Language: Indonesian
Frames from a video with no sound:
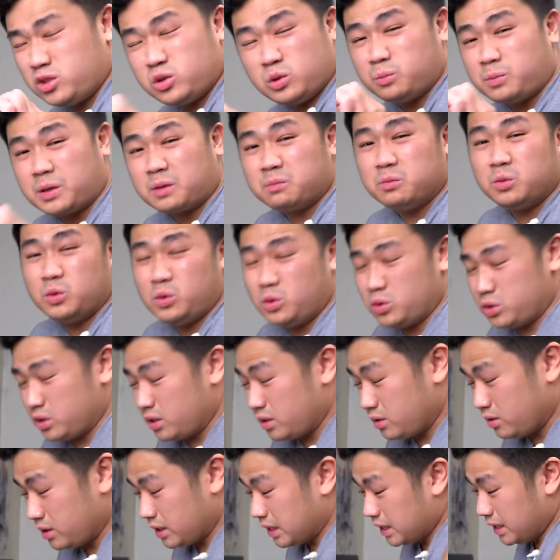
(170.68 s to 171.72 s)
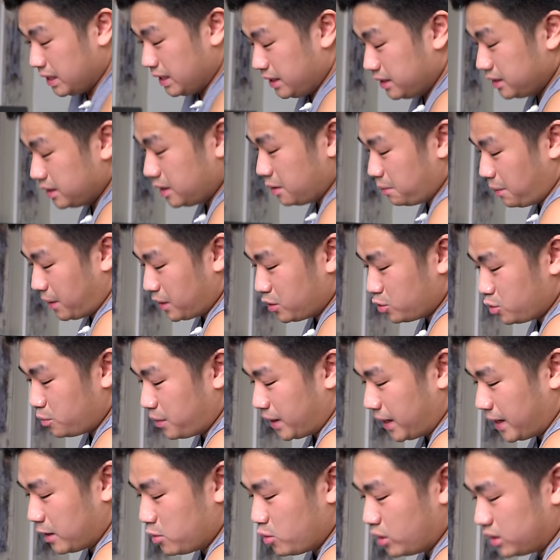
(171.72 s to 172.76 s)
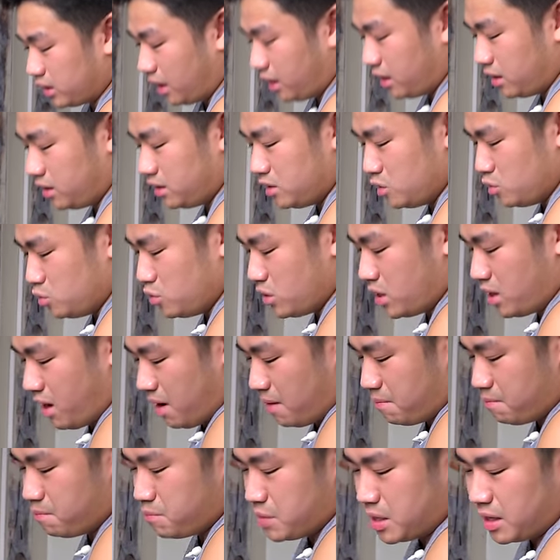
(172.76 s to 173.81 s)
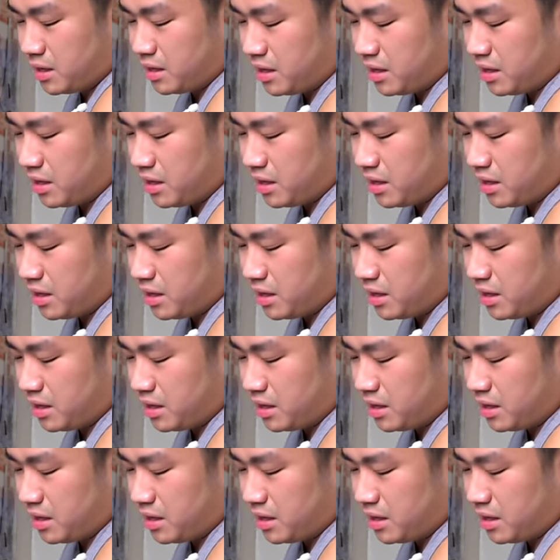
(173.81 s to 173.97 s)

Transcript: super mulus gitu ya jadi pas lu pakai dua tangan ini udah hampir